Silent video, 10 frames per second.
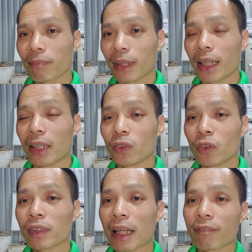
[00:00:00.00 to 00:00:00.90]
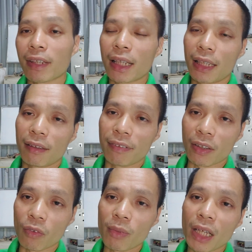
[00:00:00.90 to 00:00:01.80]
và để chuyển đổi phức tạp và
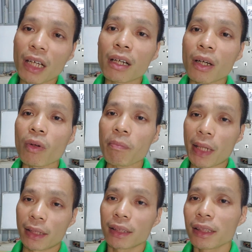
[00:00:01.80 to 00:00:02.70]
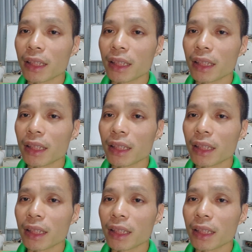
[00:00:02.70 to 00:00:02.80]
phải có một cái cơ cấu đặc biệt